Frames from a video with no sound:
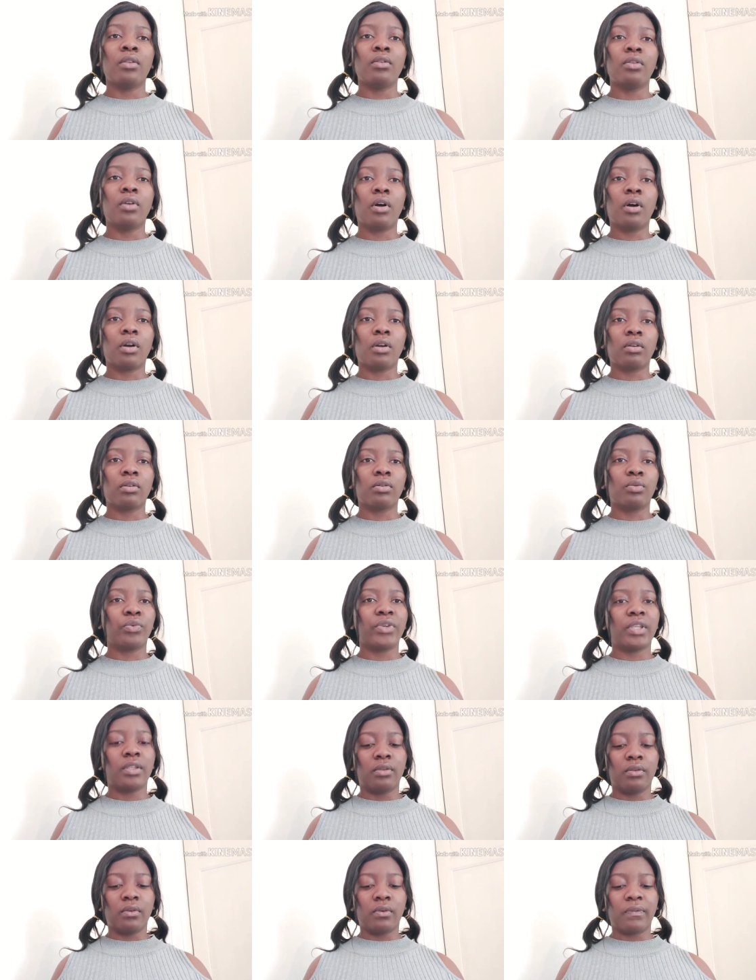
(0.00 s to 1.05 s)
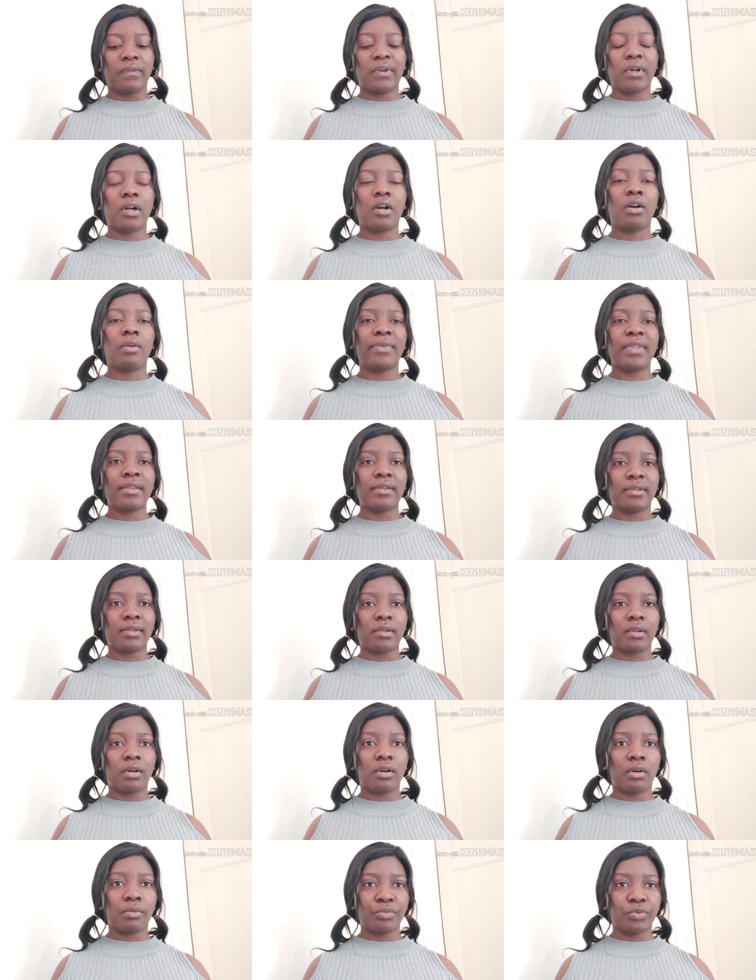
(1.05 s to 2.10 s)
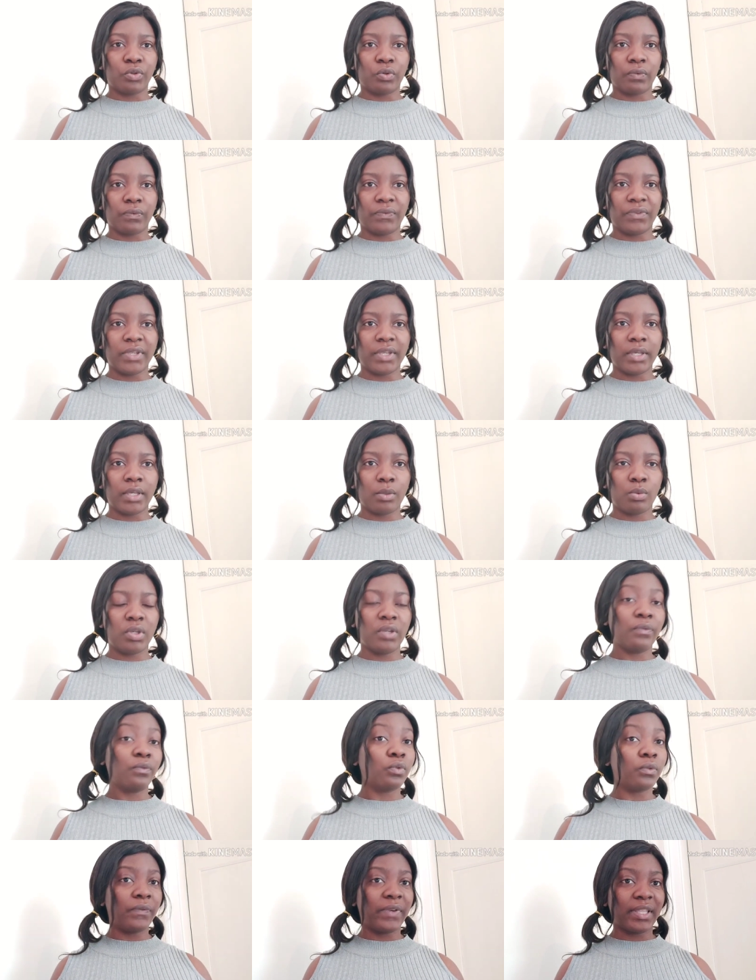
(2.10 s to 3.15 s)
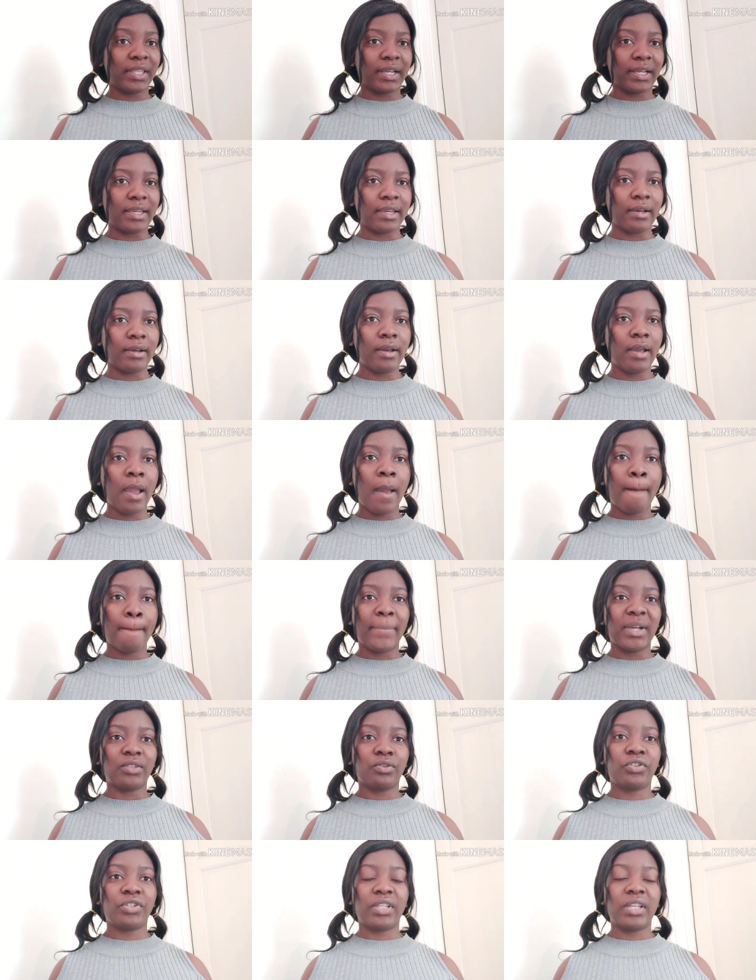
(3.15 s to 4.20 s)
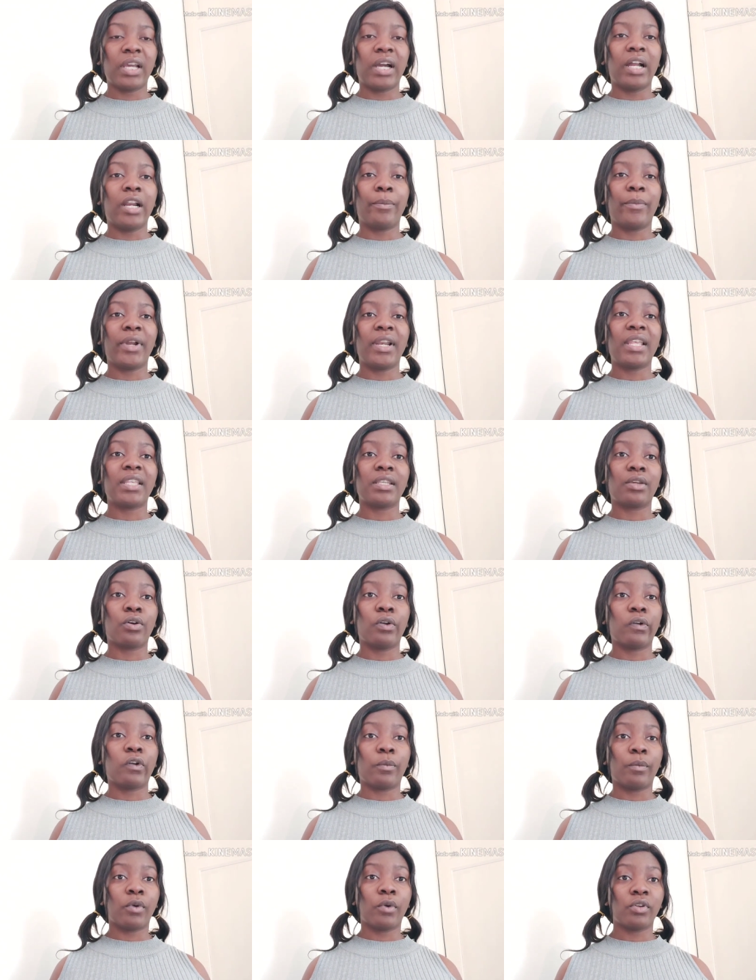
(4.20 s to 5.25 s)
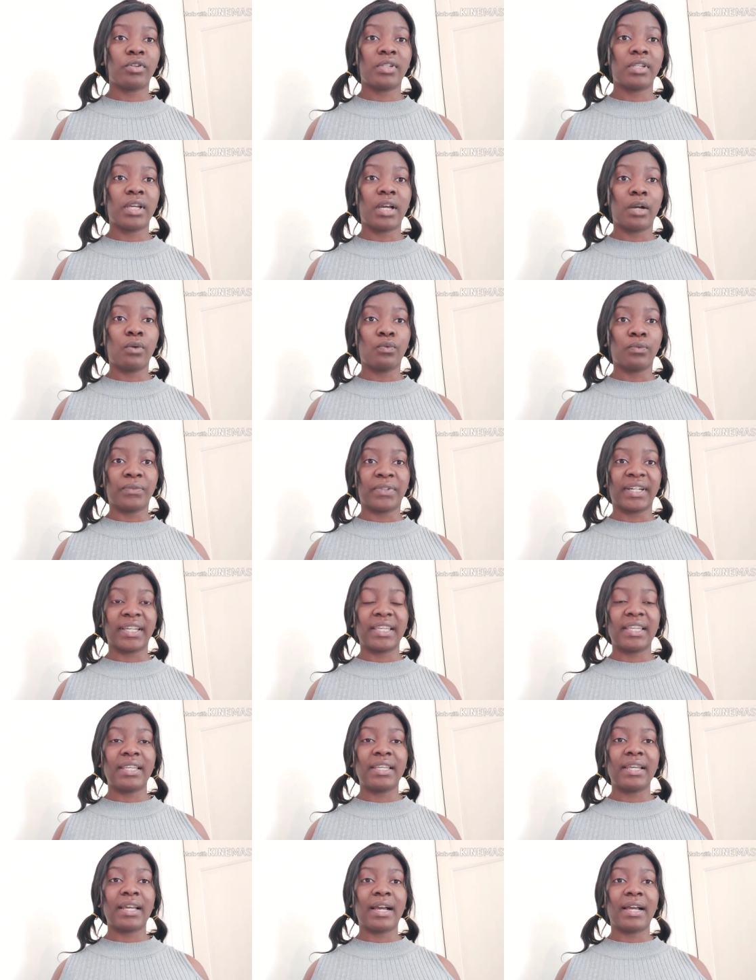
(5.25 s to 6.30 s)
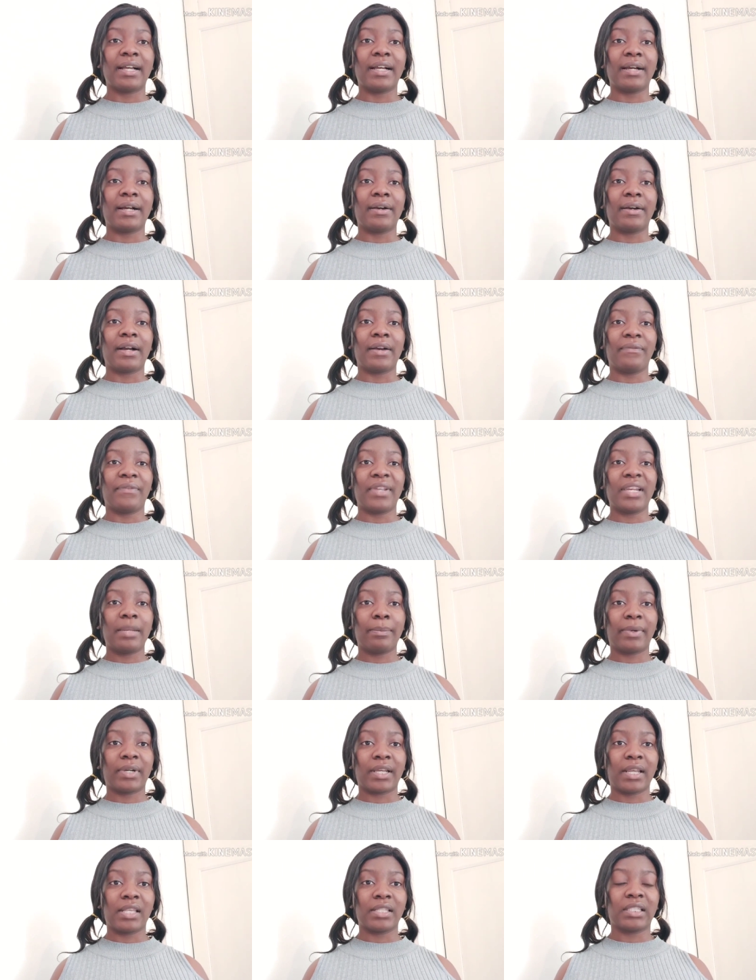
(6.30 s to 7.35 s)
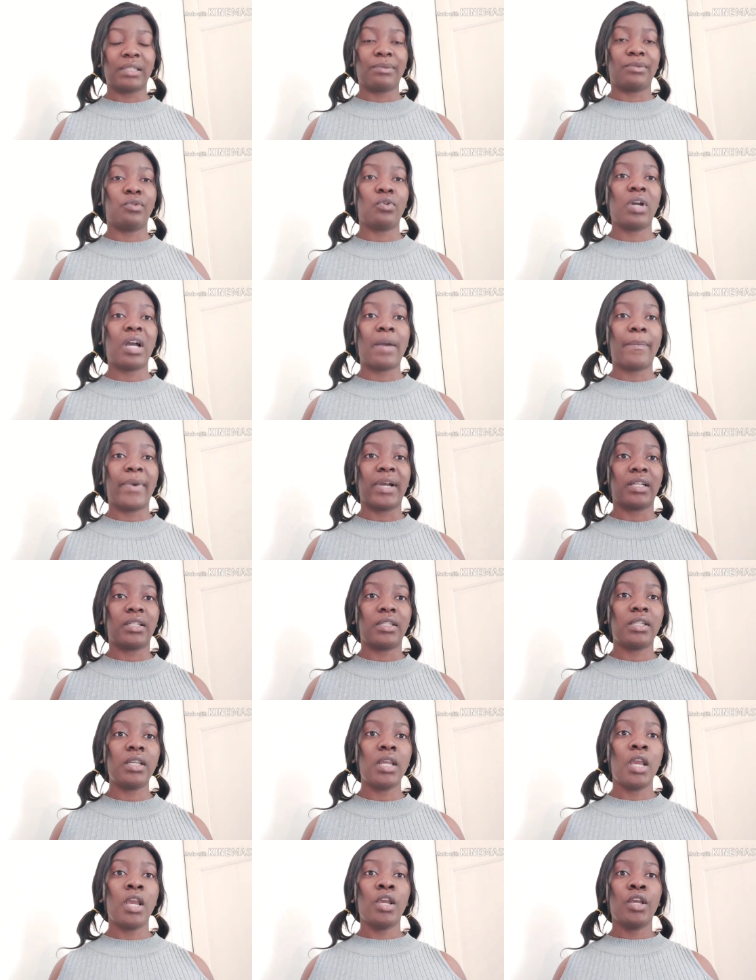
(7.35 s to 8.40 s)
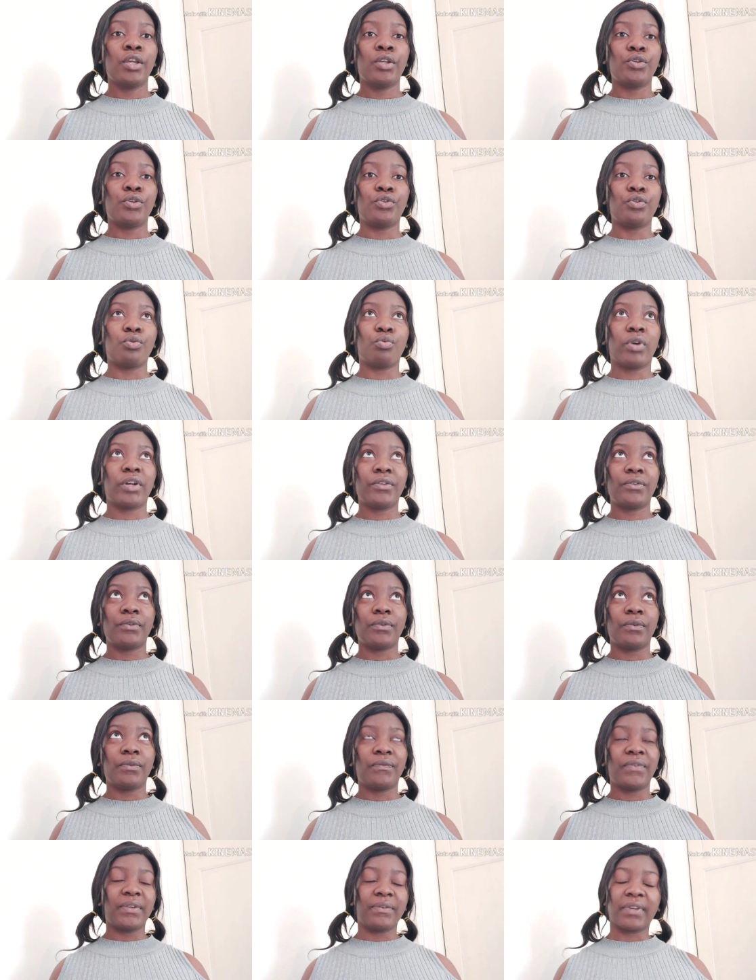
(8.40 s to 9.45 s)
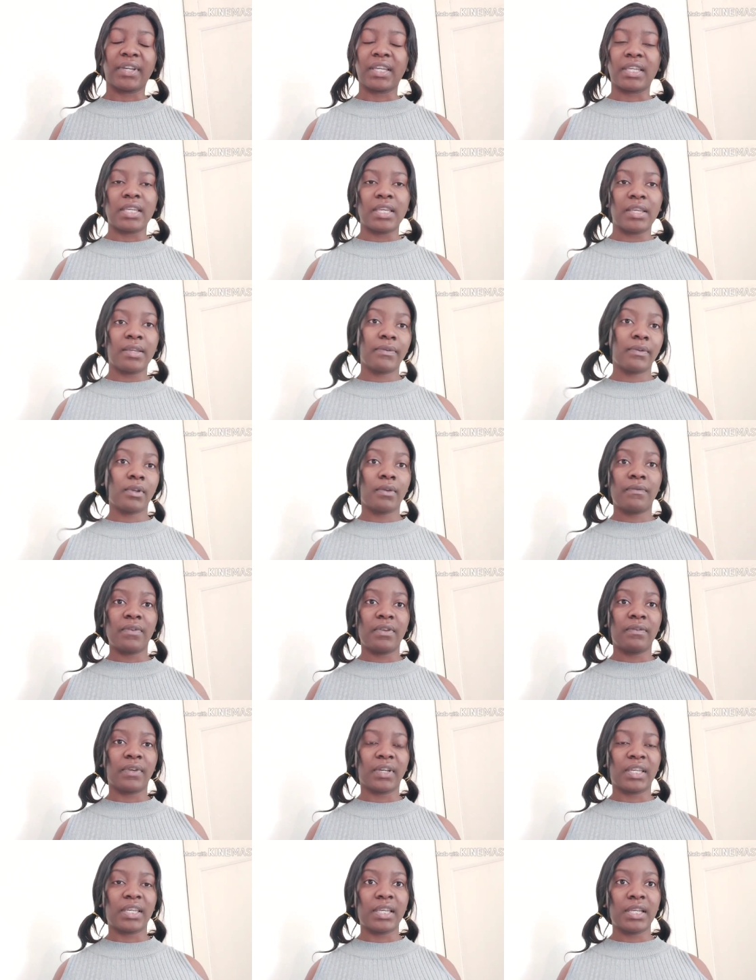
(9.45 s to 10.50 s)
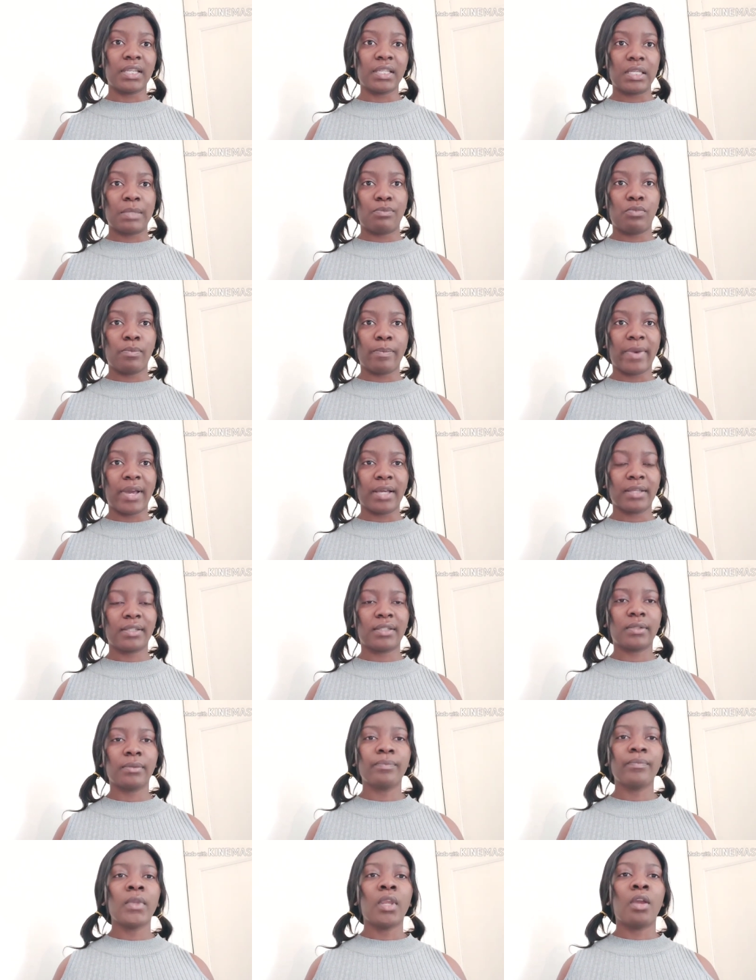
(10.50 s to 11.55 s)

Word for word: Donc oui, novembre, décembre, janvier, oui, vous ne faites rien parce que généralement les écoles commencent à ouvrir, à, faire les préinscriptions à partir du mois de février, fin février, début mars.